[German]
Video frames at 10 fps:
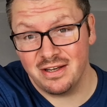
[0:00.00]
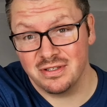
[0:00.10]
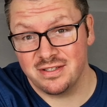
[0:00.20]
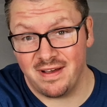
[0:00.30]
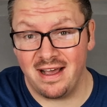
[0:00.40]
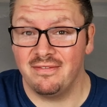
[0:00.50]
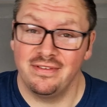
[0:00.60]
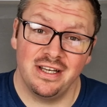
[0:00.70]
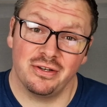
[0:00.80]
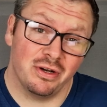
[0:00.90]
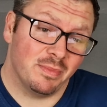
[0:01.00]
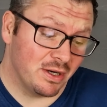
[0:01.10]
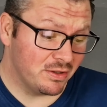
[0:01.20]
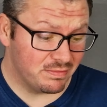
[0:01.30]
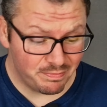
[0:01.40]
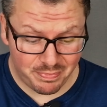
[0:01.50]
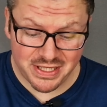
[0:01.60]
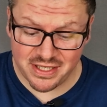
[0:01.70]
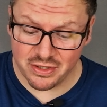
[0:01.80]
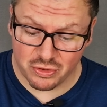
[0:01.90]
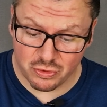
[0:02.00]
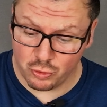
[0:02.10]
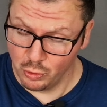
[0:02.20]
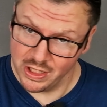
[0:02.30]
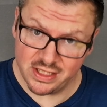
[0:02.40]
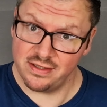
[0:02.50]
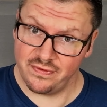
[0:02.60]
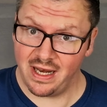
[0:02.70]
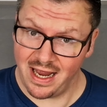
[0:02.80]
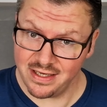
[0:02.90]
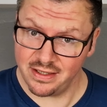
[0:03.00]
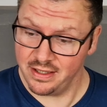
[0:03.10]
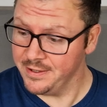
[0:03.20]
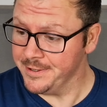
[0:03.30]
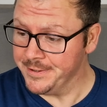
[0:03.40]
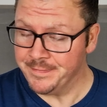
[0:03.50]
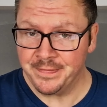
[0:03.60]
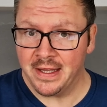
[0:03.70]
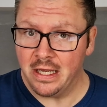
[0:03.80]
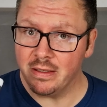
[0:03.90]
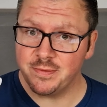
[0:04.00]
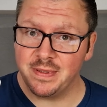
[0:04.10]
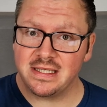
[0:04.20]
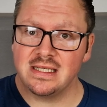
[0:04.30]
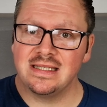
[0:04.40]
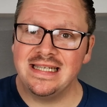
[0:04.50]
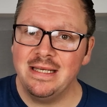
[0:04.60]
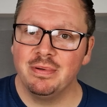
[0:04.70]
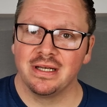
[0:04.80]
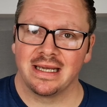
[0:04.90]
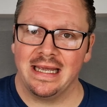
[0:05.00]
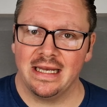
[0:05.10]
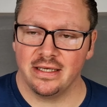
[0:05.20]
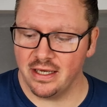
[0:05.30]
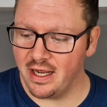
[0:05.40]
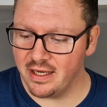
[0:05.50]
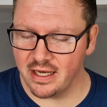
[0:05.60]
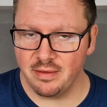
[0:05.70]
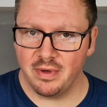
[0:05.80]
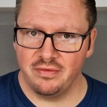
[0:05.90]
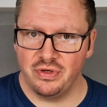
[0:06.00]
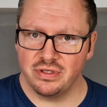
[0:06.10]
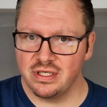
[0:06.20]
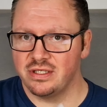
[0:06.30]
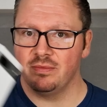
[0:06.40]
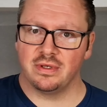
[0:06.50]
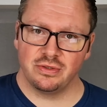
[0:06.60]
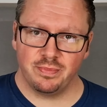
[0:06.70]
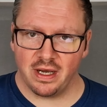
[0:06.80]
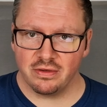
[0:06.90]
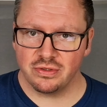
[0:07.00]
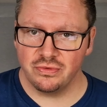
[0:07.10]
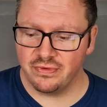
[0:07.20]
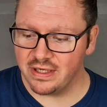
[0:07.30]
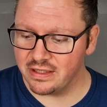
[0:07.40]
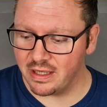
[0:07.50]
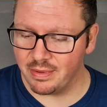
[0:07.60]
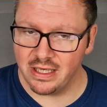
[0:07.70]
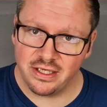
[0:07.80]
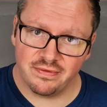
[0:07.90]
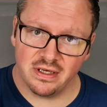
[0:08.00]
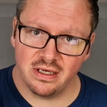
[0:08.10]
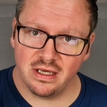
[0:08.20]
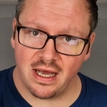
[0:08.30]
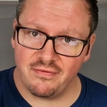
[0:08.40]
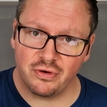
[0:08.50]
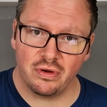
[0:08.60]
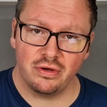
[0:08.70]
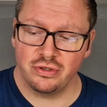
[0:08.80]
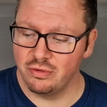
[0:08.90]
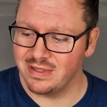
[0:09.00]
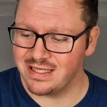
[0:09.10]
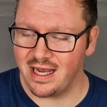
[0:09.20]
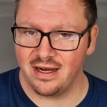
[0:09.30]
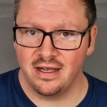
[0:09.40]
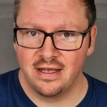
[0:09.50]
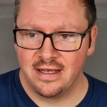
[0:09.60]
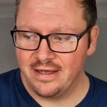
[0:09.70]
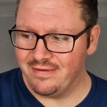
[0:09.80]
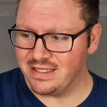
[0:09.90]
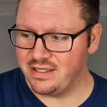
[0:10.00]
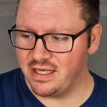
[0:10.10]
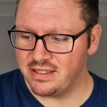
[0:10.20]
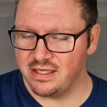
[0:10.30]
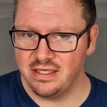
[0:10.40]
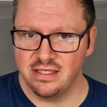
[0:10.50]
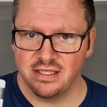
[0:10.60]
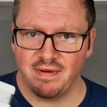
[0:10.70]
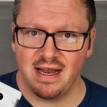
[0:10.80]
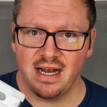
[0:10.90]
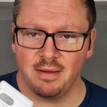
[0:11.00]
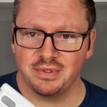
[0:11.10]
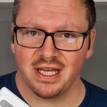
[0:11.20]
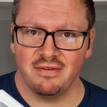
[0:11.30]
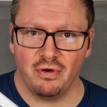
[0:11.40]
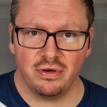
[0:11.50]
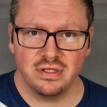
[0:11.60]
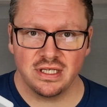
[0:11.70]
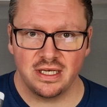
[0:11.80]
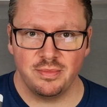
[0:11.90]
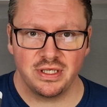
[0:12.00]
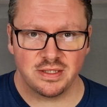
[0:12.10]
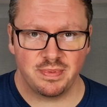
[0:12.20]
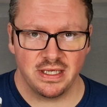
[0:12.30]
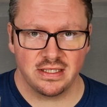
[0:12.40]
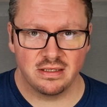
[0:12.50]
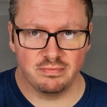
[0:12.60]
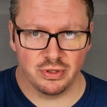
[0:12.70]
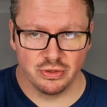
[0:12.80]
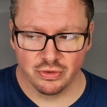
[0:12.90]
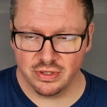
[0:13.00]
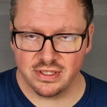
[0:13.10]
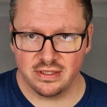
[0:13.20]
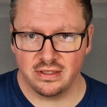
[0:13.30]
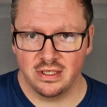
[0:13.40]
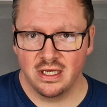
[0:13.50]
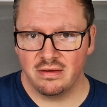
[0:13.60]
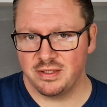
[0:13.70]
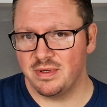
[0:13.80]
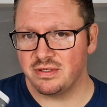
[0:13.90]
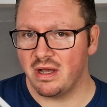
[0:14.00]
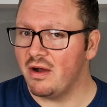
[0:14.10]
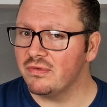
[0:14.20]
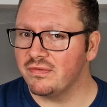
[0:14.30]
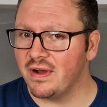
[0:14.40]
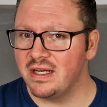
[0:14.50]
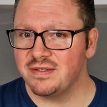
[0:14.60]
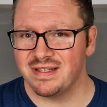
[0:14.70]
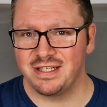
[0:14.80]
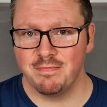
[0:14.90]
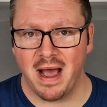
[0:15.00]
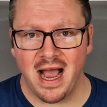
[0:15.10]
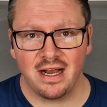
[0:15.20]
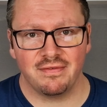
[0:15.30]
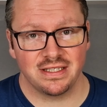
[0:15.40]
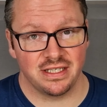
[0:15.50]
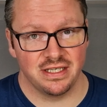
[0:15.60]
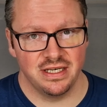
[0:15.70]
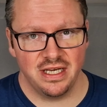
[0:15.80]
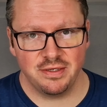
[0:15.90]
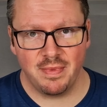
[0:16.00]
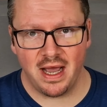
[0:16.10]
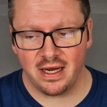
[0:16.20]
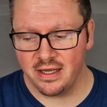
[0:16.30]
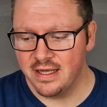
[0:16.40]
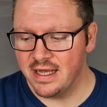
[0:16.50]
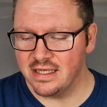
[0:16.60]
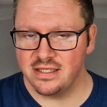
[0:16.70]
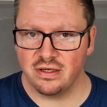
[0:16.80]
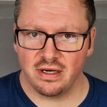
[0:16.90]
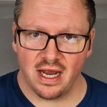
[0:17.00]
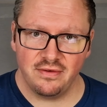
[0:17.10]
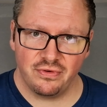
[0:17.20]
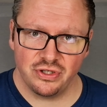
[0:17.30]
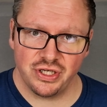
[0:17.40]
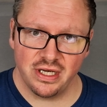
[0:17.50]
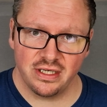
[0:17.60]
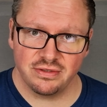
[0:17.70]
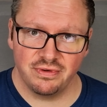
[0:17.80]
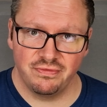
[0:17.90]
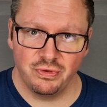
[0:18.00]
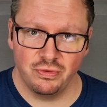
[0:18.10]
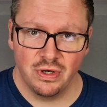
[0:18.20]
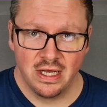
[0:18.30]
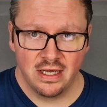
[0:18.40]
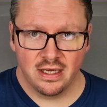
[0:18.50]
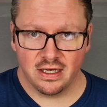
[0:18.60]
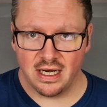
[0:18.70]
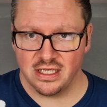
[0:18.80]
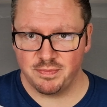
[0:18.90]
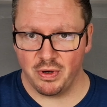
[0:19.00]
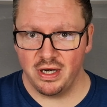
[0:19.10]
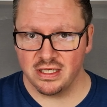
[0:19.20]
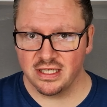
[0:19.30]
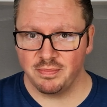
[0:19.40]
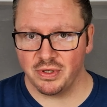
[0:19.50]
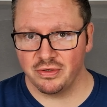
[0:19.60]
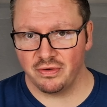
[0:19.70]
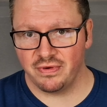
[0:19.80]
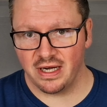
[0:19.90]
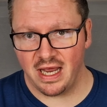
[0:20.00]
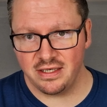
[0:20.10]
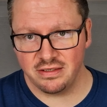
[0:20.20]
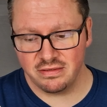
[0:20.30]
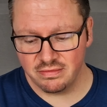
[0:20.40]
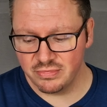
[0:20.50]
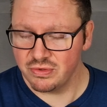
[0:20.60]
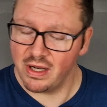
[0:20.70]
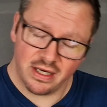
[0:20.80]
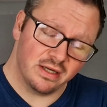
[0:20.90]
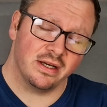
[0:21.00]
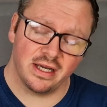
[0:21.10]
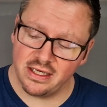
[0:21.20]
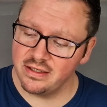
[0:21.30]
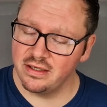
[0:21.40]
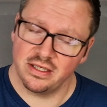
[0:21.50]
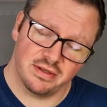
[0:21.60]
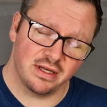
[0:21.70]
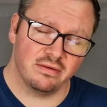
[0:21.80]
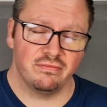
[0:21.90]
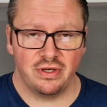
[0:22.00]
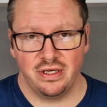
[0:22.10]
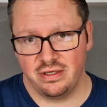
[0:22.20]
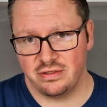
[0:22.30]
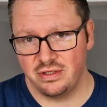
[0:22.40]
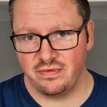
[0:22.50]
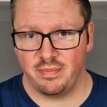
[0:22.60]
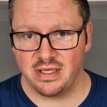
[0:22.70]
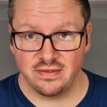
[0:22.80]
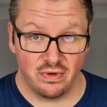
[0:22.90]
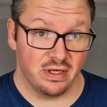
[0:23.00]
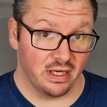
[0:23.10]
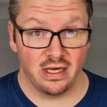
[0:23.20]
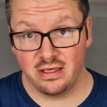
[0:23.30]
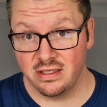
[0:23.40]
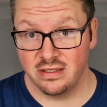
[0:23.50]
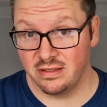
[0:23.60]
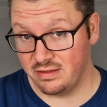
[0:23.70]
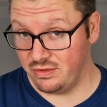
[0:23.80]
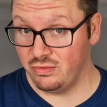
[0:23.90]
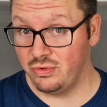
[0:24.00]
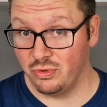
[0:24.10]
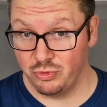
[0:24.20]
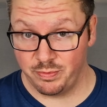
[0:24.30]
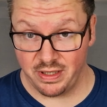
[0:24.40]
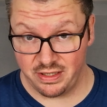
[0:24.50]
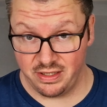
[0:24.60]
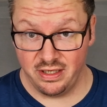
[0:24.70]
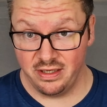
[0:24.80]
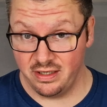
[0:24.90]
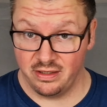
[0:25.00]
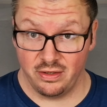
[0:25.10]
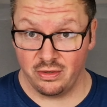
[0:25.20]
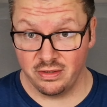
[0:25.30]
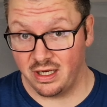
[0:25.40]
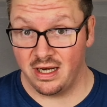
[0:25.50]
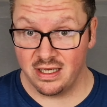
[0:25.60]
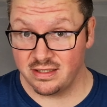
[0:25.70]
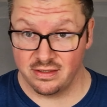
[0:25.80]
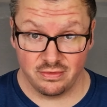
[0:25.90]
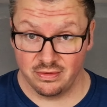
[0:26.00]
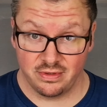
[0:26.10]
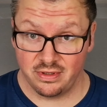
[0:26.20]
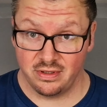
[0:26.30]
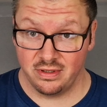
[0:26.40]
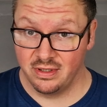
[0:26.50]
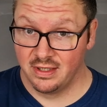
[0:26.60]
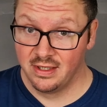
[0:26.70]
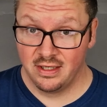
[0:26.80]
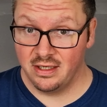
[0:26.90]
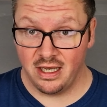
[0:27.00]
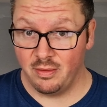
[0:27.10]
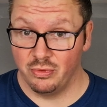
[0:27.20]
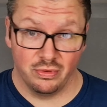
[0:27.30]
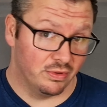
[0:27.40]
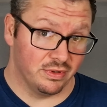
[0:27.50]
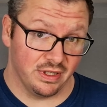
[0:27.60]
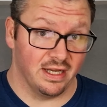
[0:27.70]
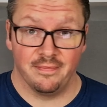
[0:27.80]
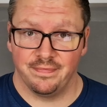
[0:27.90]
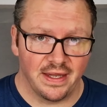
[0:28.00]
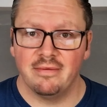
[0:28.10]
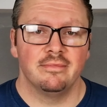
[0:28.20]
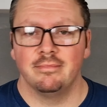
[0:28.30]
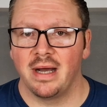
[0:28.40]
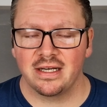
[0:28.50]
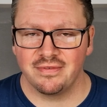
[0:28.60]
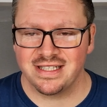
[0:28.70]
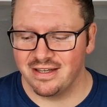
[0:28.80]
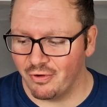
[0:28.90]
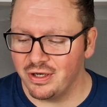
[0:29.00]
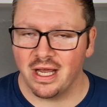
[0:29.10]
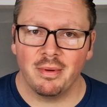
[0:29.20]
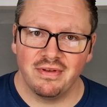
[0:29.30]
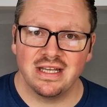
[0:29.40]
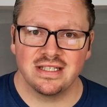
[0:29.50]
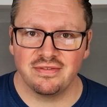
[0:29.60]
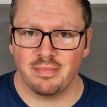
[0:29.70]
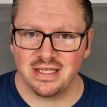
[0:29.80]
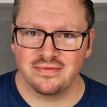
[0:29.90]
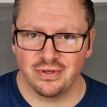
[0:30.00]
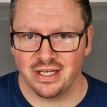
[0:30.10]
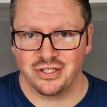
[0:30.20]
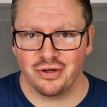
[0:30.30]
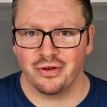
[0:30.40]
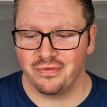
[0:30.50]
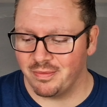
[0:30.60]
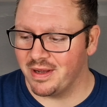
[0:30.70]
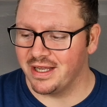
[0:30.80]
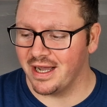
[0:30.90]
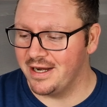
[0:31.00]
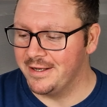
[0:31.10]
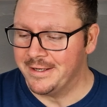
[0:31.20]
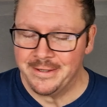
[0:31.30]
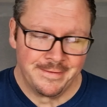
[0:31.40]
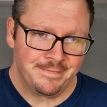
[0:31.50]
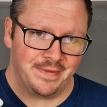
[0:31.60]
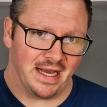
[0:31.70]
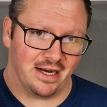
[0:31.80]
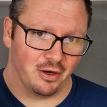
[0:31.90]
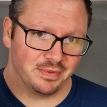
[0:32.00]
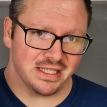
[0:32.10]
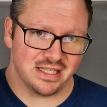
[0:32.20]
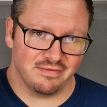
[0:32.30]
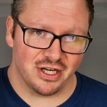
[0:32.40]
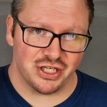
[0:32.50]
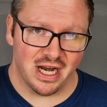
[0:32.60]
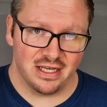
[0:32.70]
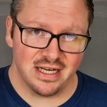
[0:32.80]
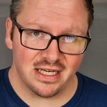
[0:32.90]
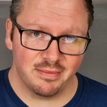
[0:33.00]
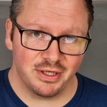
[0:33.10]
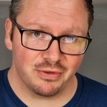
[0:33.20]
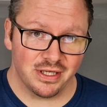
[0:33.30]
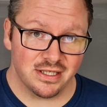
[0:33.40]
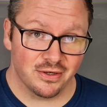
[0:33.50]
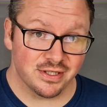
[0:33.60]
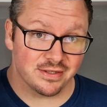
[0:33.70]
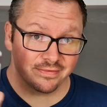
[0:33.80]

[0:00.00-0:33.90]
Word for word: Und zwar will ich heute mal ein bisschen kurz vielleicht über das Pixel 7 reden. Ja, ihr kennt meine Videos, die sind immer super ausufernd, aber ich will einfach euch nur mal sagen, was ich jetzt in diesen zweieinhalb, drei Wochen, seitdem ich das Pixel benutze, was mir da so aufgefallen ist, was ich mag, was ich nicht mag. Es ist noch kein vollständiges Review. Kleiner Spoiler, es gibt auch noch Vergleiche zu anderen Geräten. Ne? Deswegen, wenn ihr das nicht verpassen wollt, ihr kennt diesen YouTube-Sprech hier, Glocken dalassen und äh, Abo und ihr macht, was ihr wollt. Aber wenn ihr es nicht verpassen wollt, dann schaut öfter mal hier rein. Da kommt das dann wahrscheinlich. Nach dem Intro geht's los.